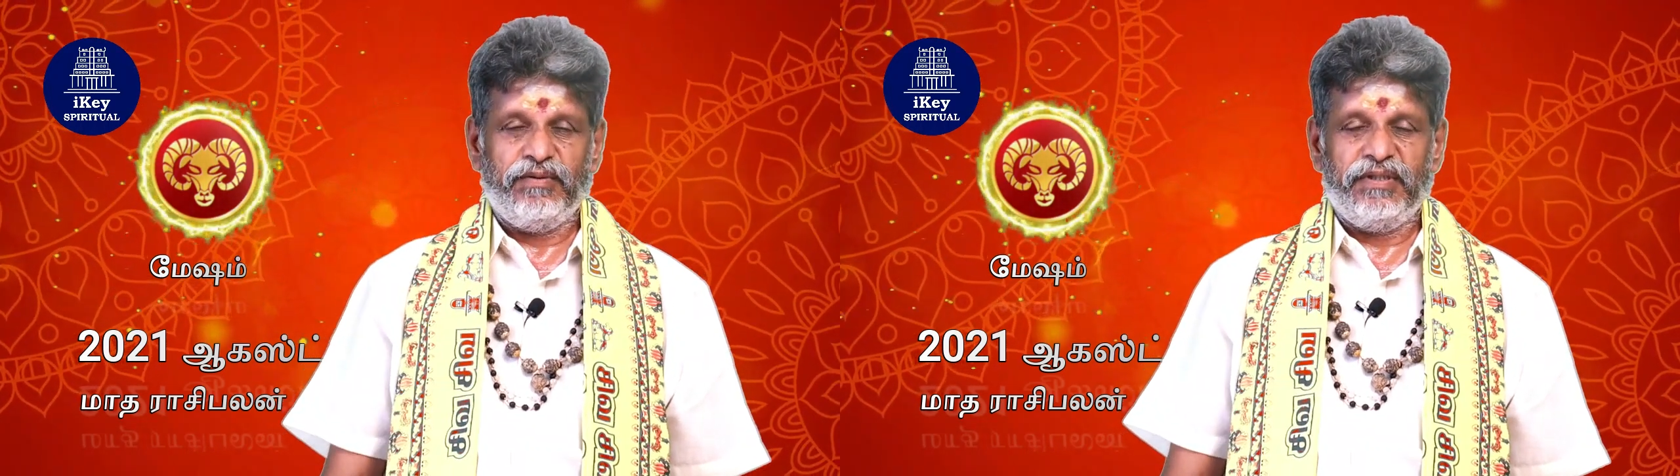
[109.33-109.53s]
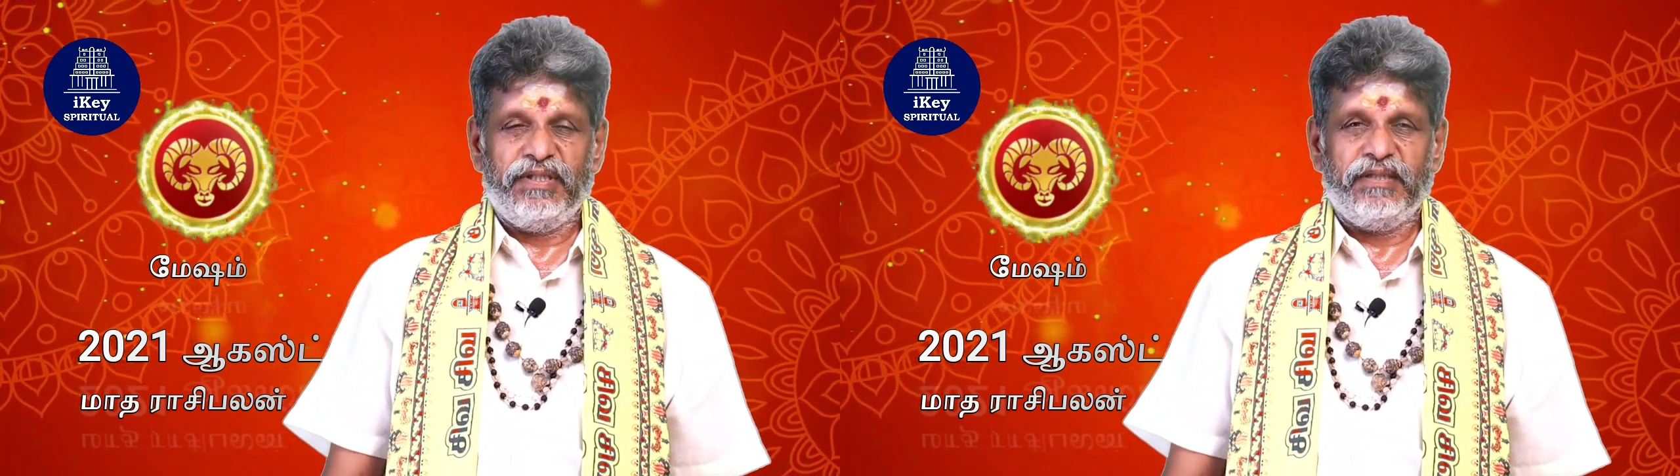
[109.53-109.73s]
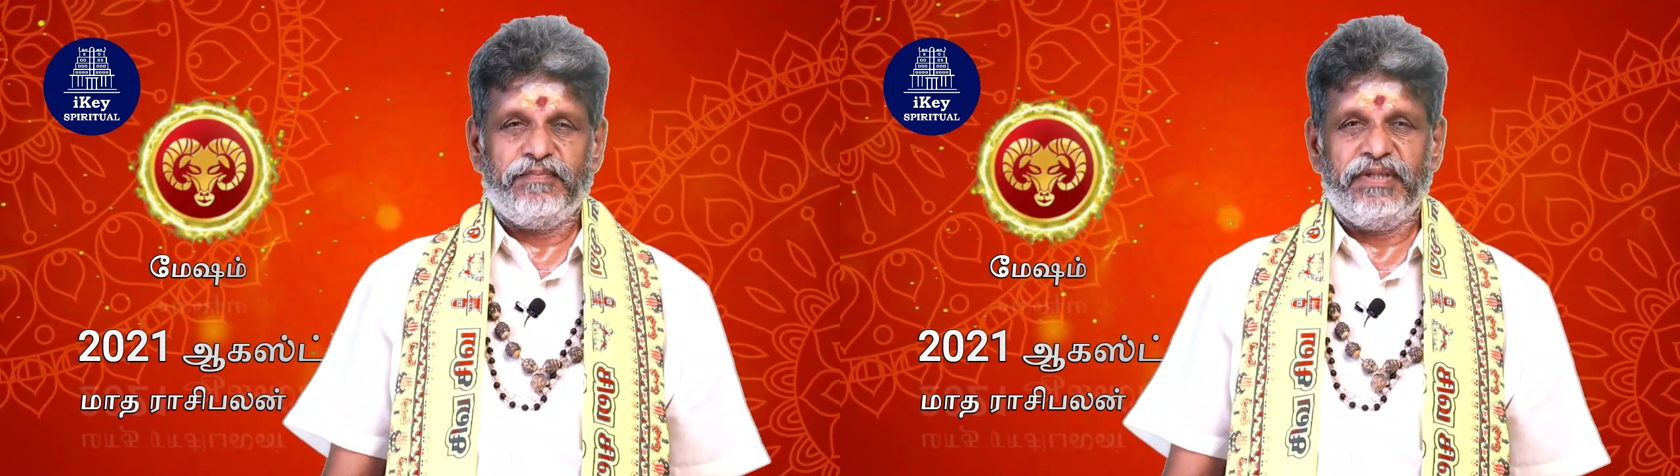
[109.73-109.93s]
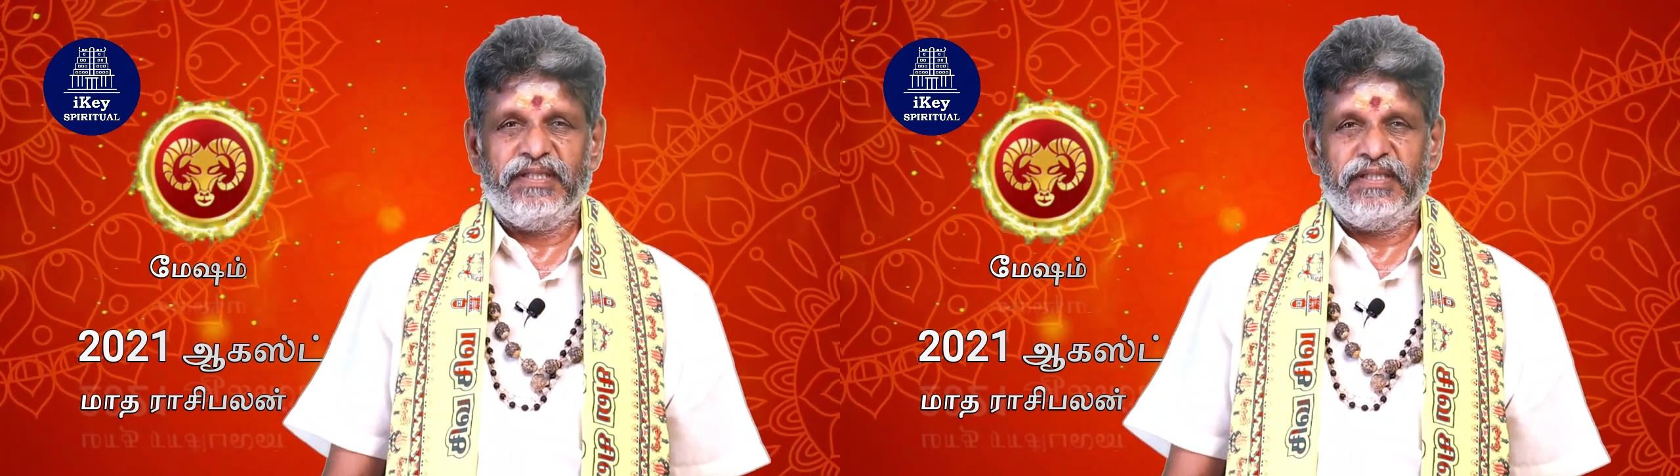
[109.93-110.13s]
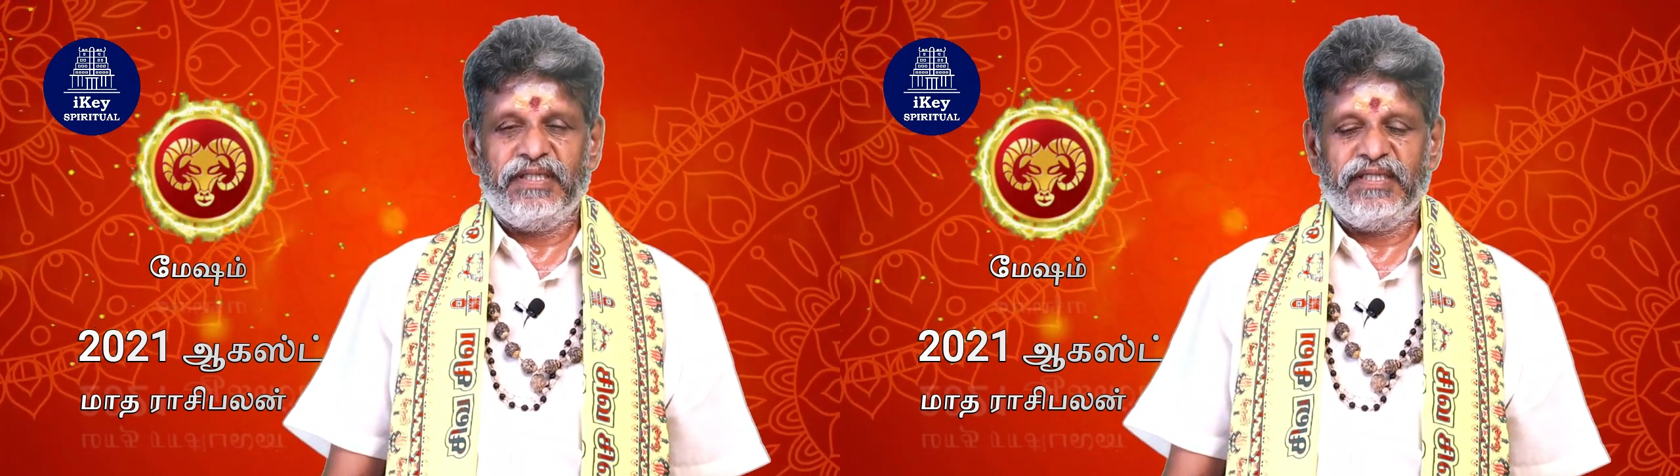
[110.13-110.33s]
ஒரு
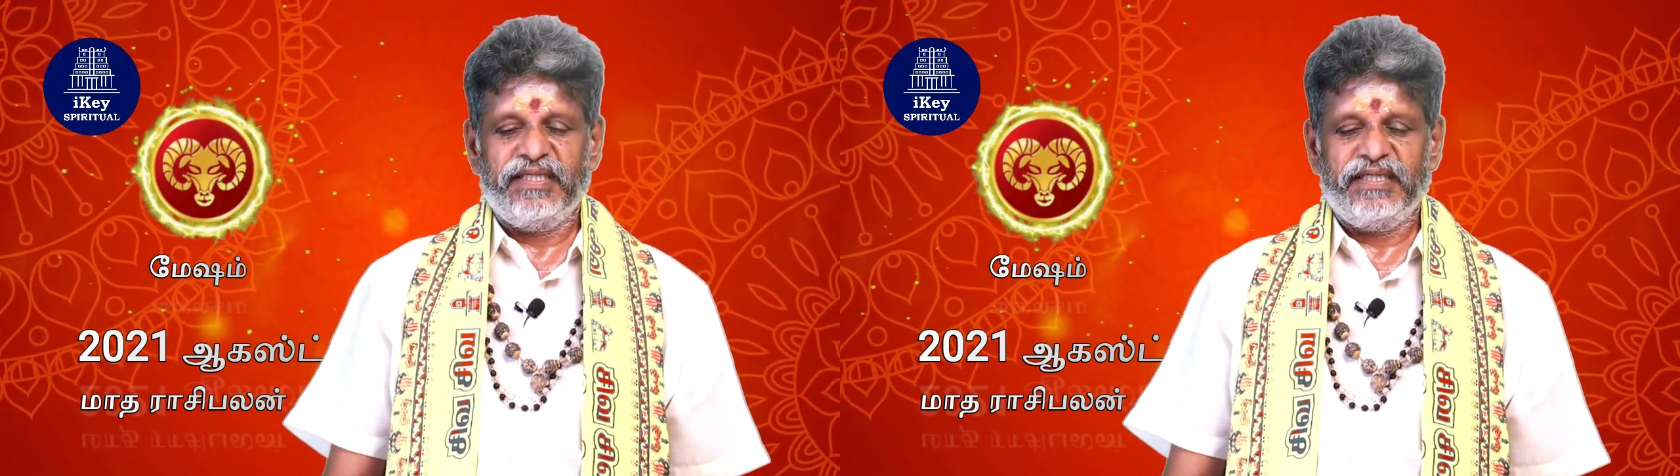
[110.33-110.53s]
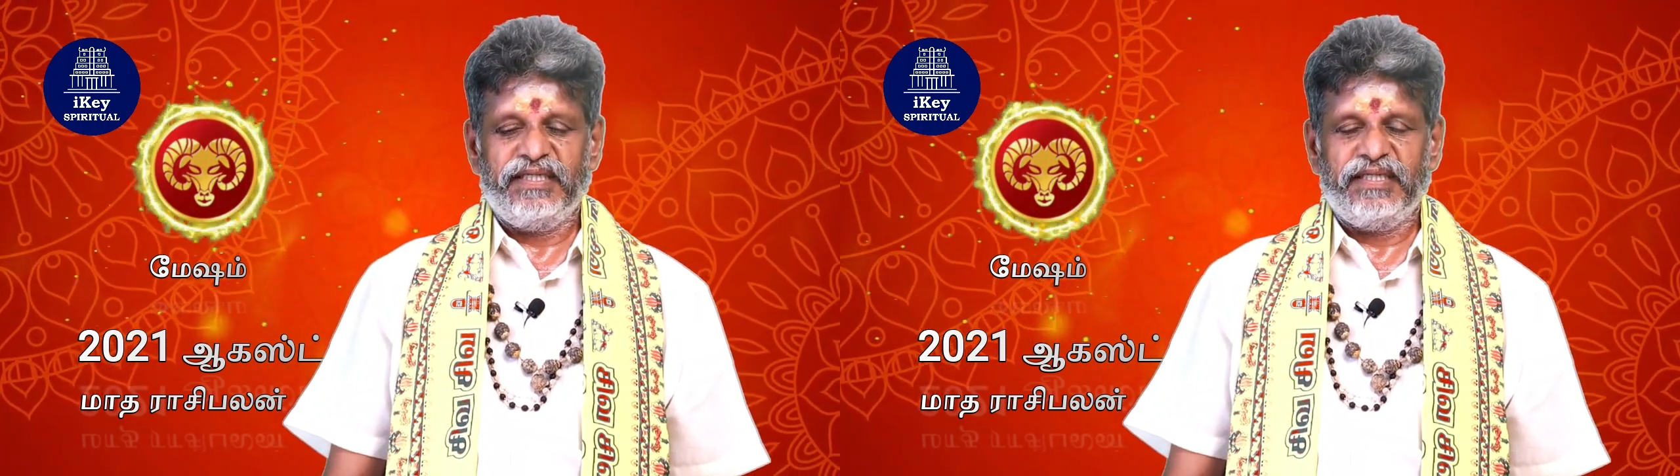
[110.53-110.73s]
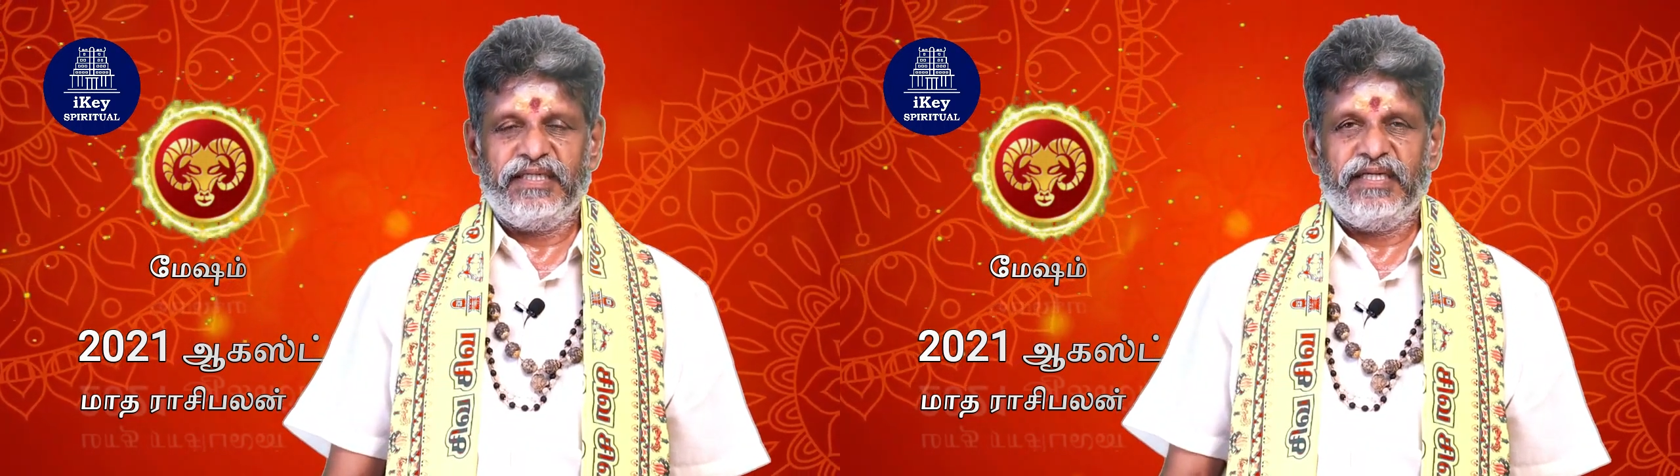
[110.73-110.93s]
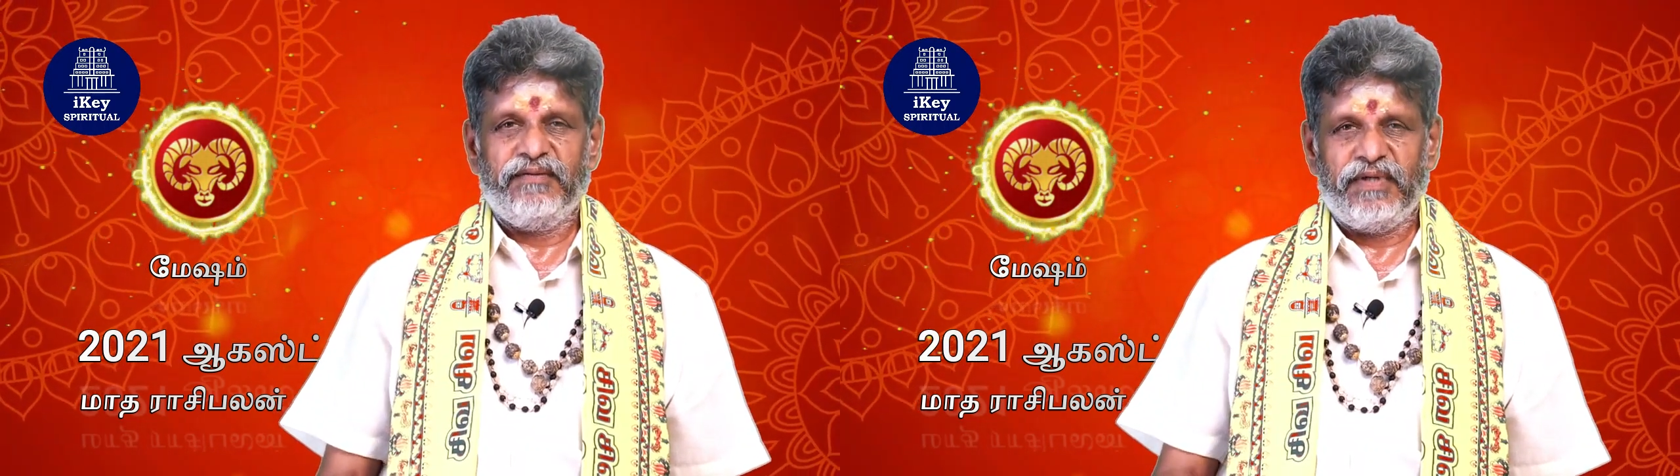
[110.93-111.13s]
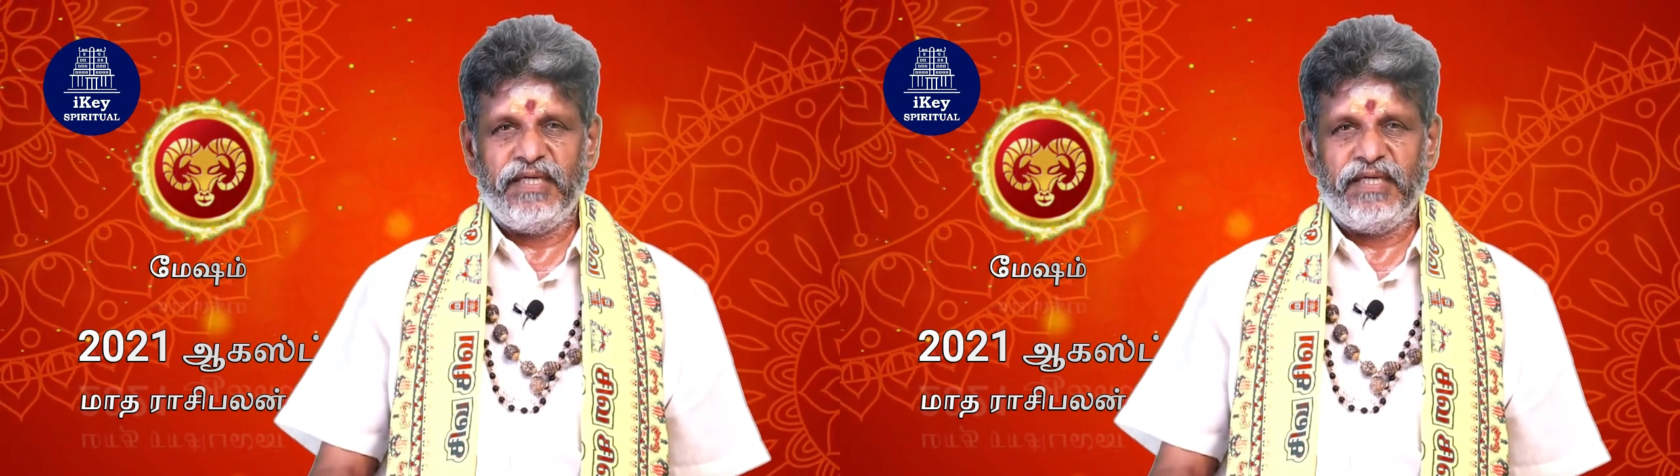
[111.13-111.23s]
நற்பலன்கள் கிடைக்கிறதுக்கான